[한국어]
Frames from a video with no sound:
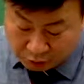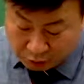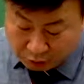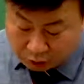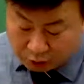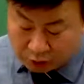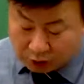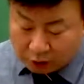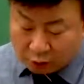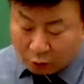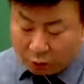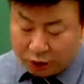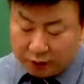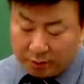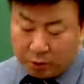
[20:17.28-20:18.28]
또는
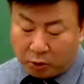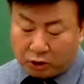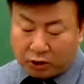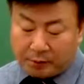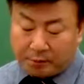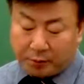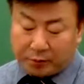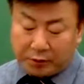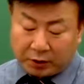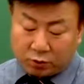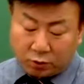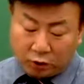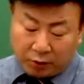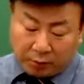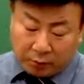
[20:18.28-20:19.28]
노인복지법상
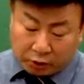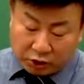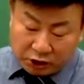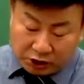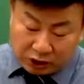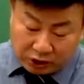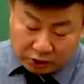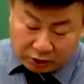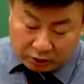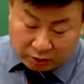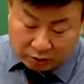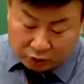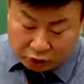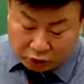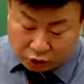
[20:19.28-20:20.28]

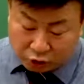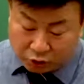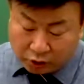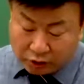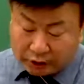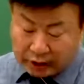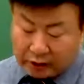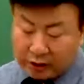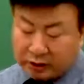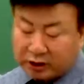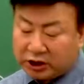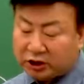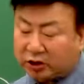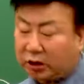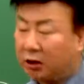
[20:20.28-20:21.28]
노인복지시설로서 주거인 사용하는
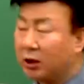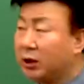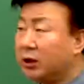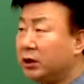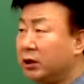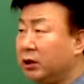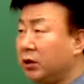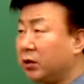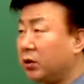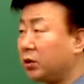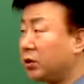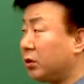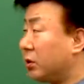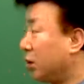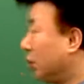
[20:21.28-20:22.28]
시설 이런
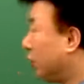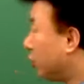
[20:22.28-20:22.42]
것들은